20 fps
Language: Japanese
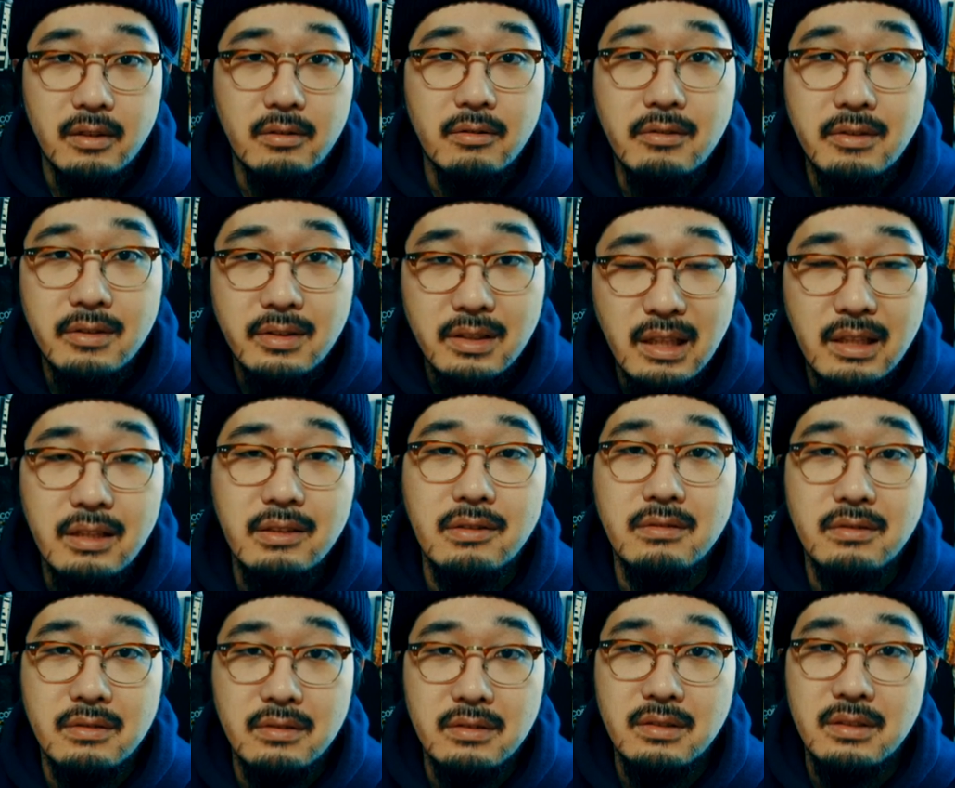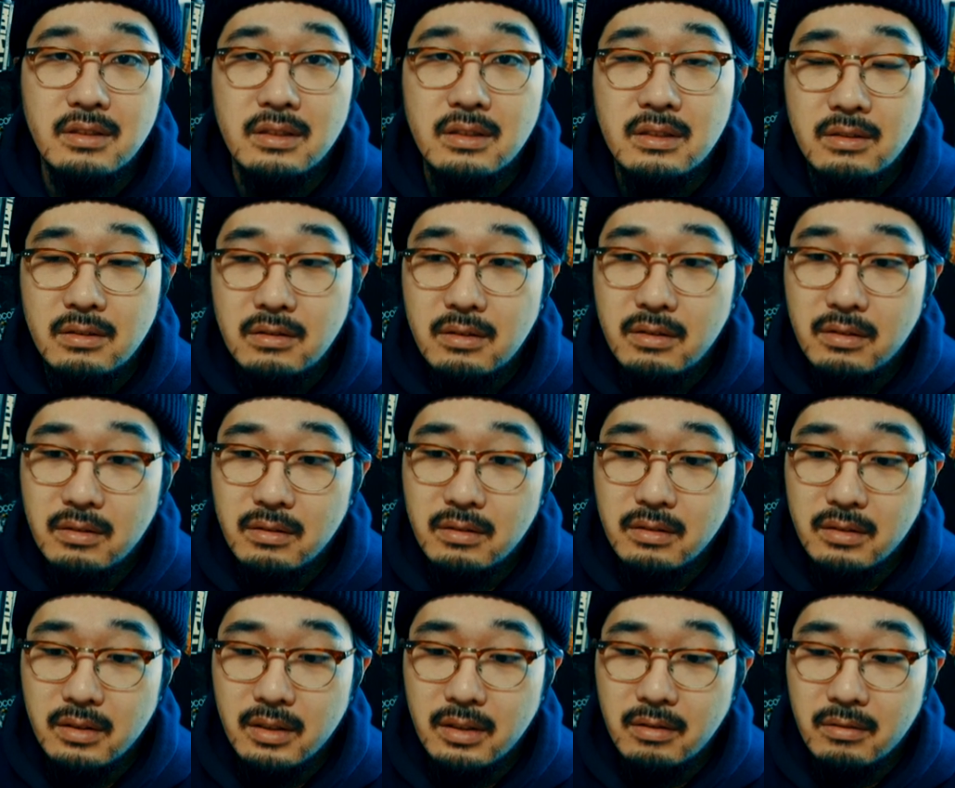極彩色を
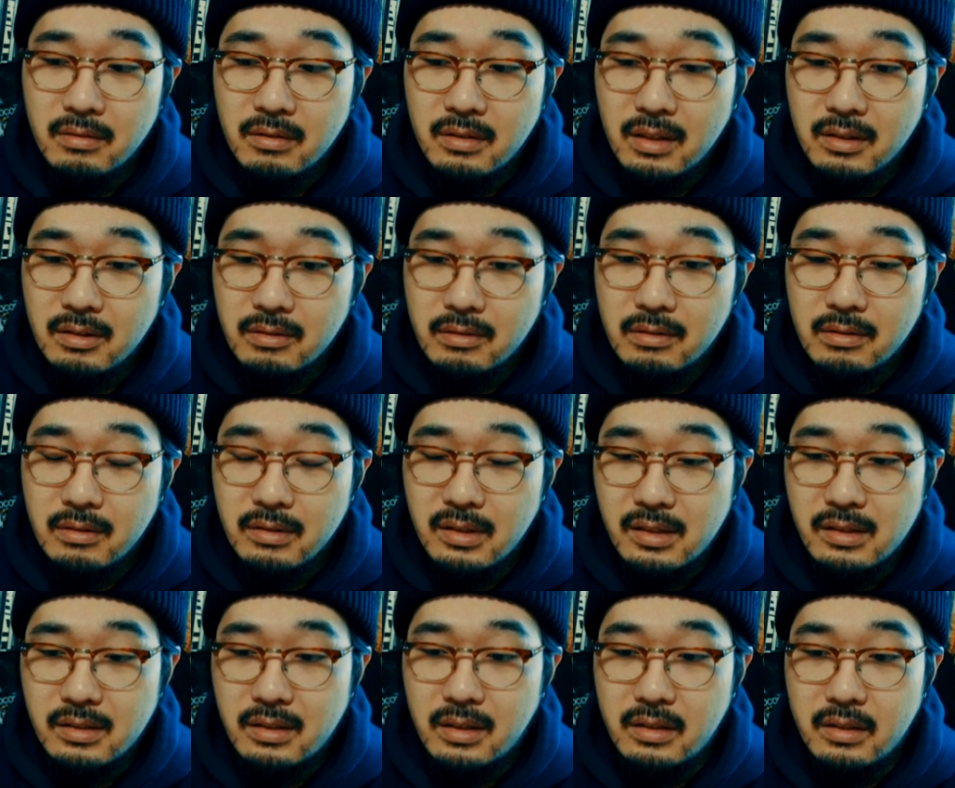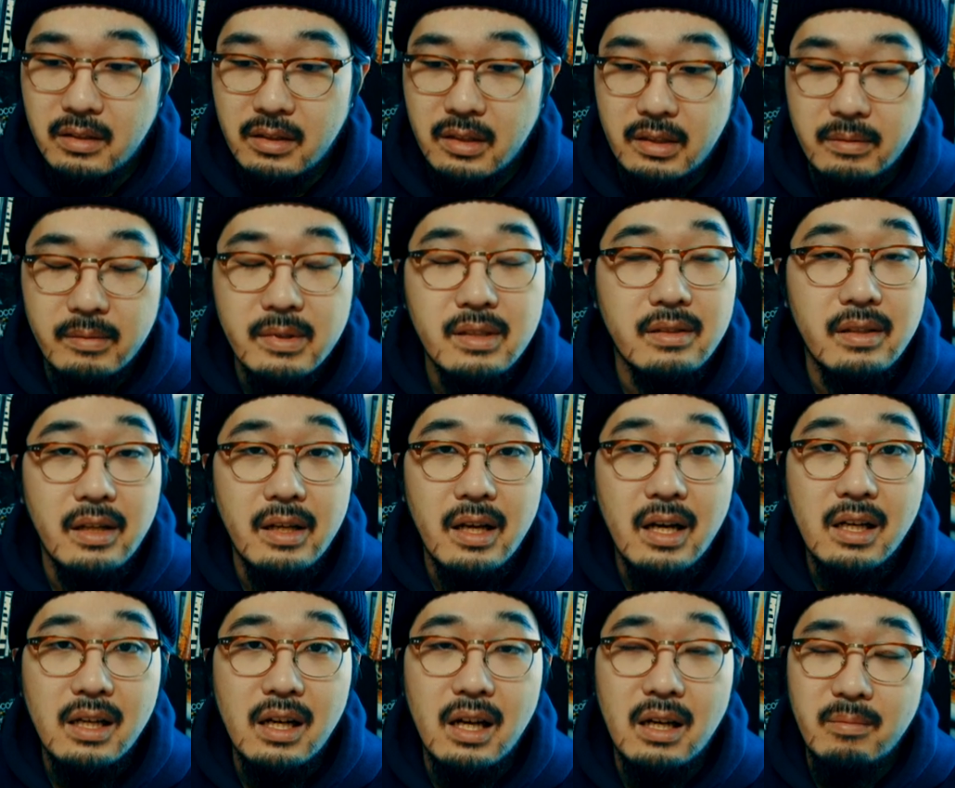いろんなところで使ってきますね。
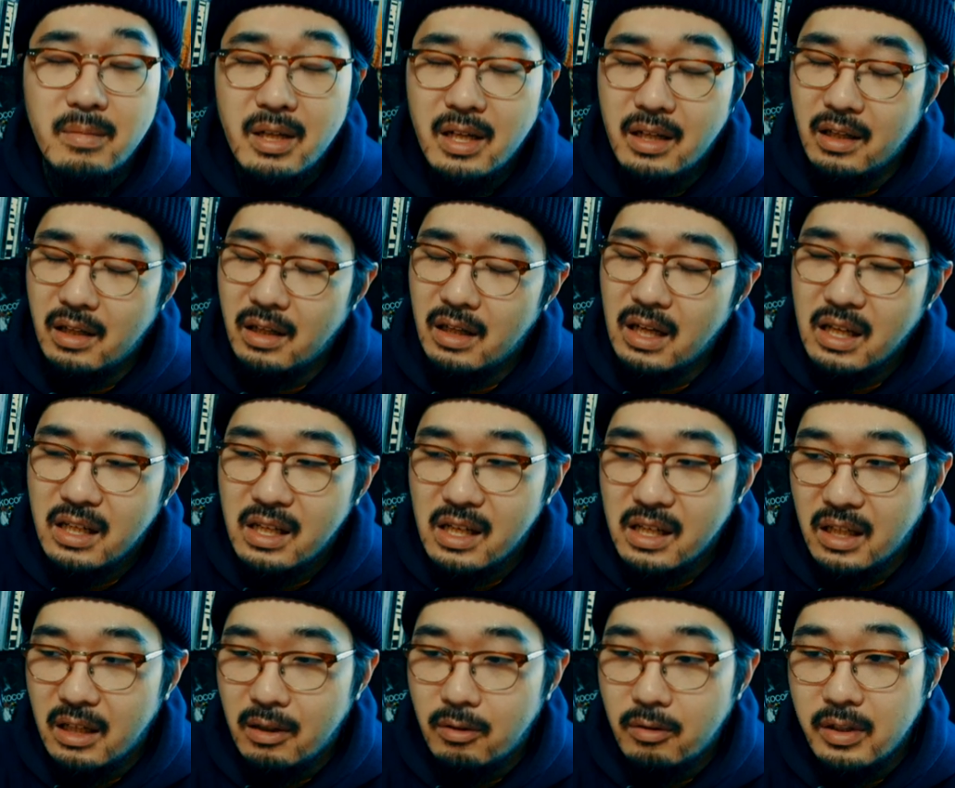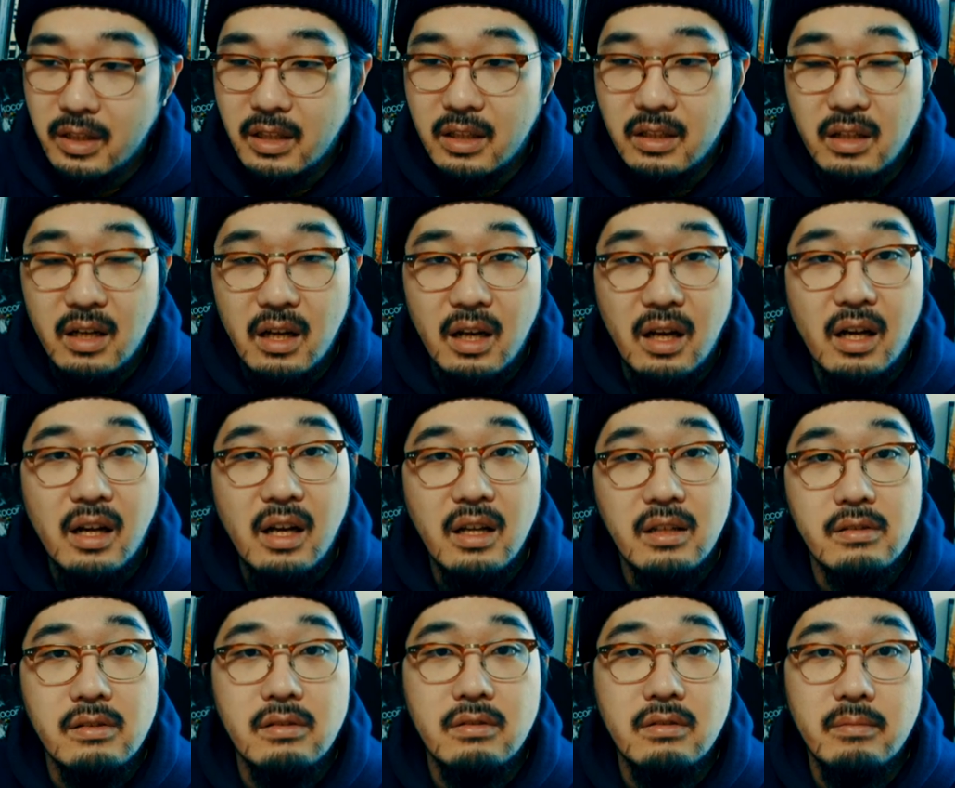赤、まあ、赤が多いかな。
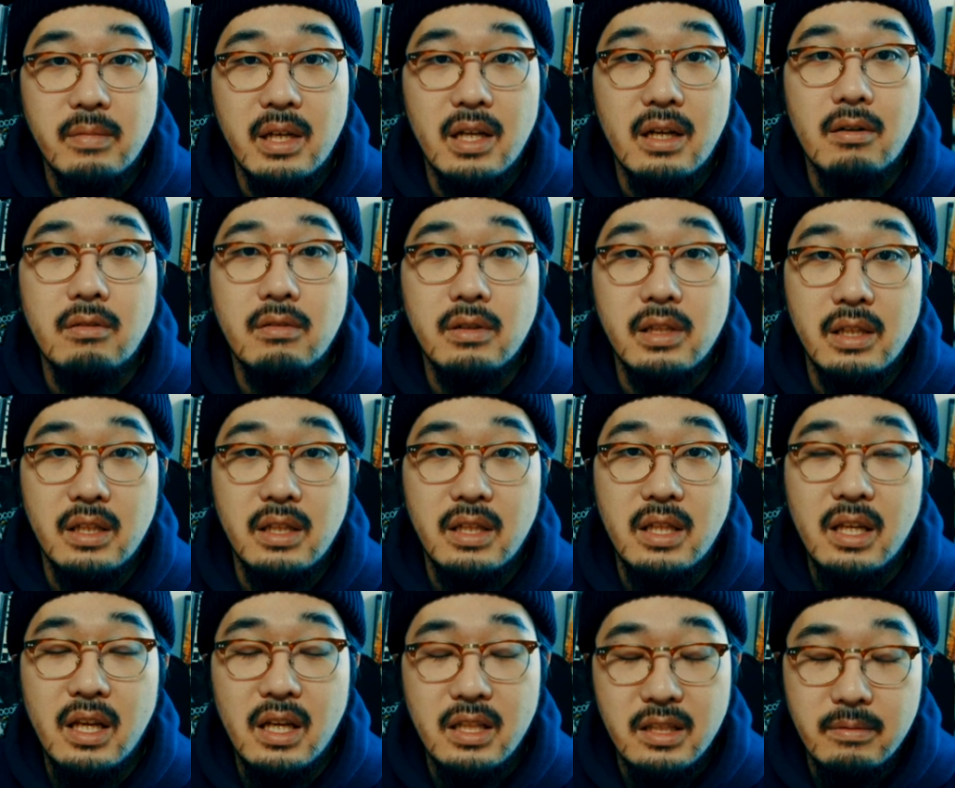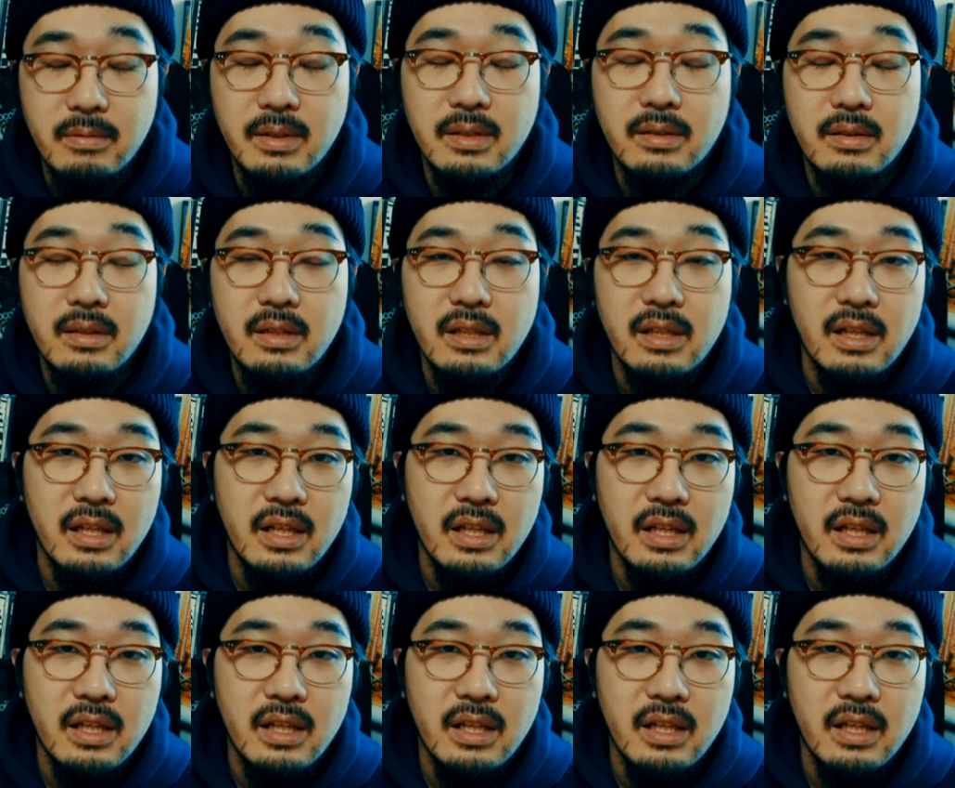赤の照明が多い気がします。